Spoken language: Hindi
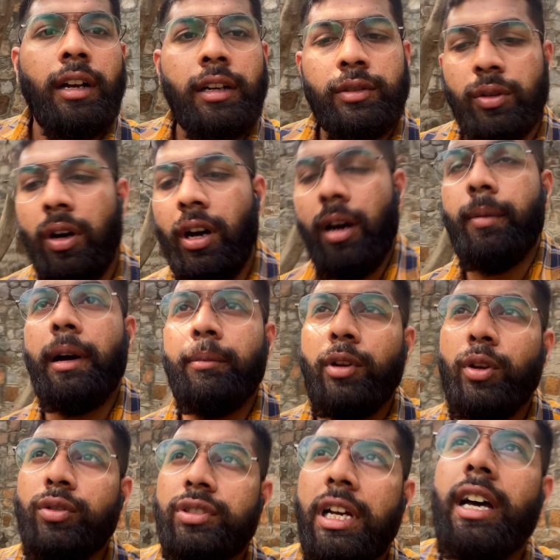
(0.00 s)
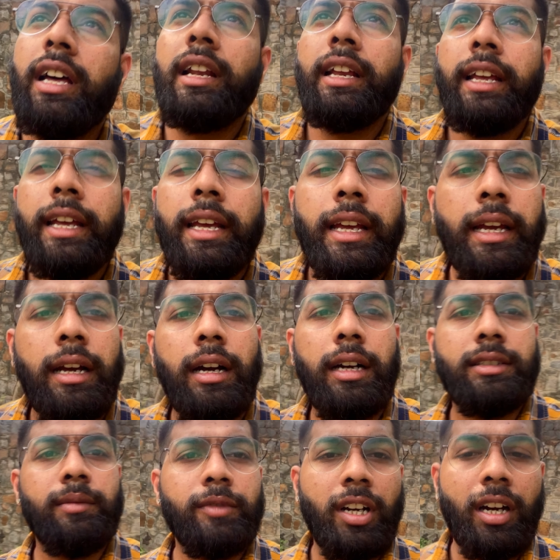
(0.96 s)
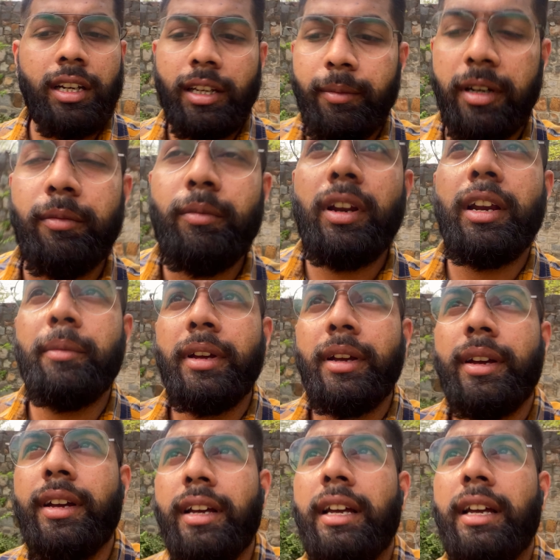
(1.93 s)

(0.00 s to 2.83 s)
तो अब हम लोग जा रहे हैं आजिम खान के मकबरे में